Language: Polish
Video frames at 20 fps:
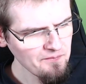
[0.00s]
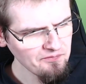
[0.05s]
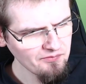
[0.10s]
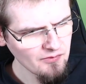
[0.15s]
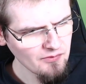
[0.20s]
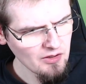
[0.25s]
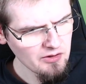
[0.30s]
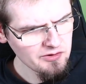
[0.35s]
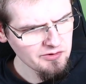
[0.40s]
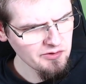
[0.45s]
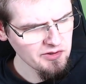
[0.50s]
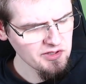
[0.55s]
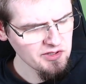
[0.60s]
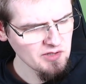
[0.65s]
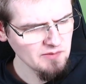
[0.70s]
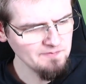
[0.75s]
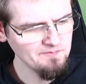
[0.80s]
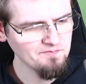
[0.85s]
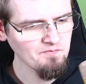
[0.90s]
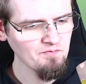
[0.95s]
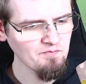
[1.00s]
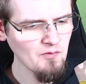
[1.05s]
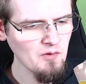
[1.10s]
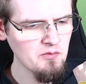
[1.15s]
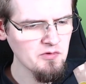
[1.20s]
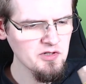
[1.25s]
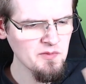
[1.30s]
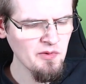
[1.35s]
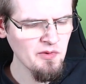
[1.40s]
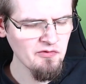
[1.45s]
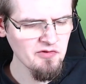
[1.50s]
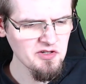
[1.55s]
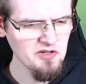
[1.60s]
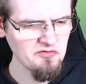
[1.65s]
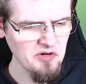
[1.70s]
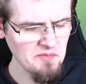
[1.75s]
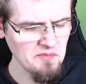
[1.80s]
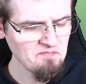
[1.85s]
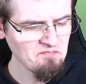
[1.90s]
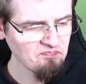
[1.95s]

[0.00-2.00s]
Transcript: No słuchajcie, muszę powiedzieć wam,